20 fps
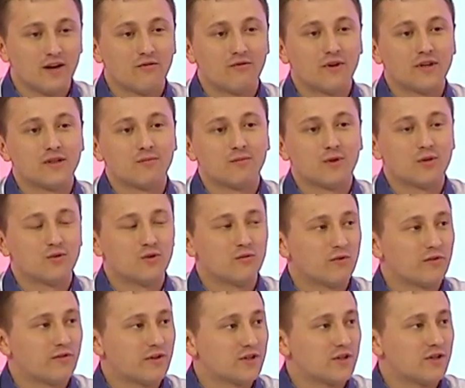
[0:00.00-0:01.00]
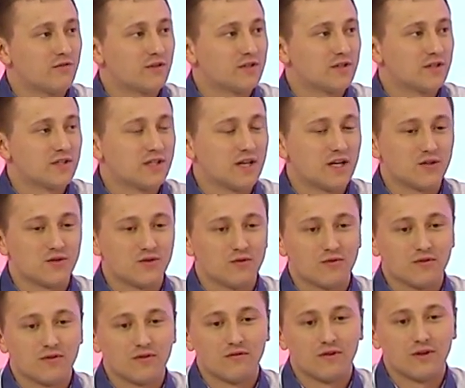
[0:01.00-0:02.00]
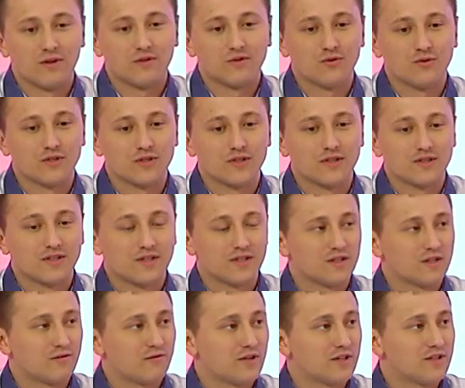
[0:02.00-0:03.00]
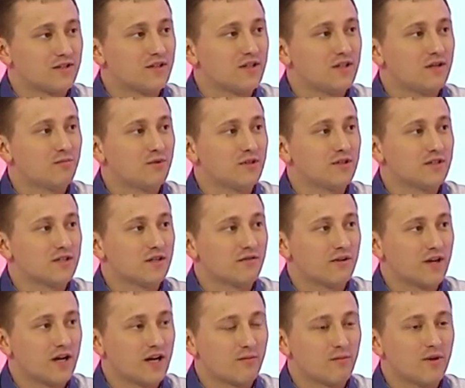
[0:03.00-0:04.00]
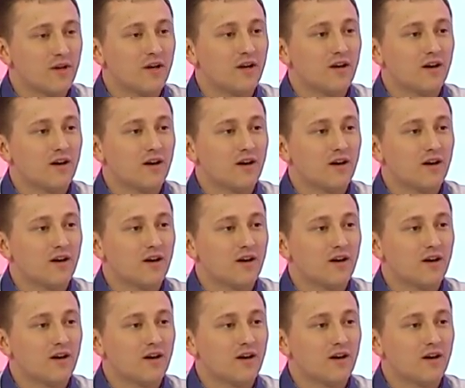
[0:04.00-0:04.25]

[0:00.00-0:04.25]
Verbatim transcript: В этом году мы вошли в ассоциацию волонтерских центров России, представляем,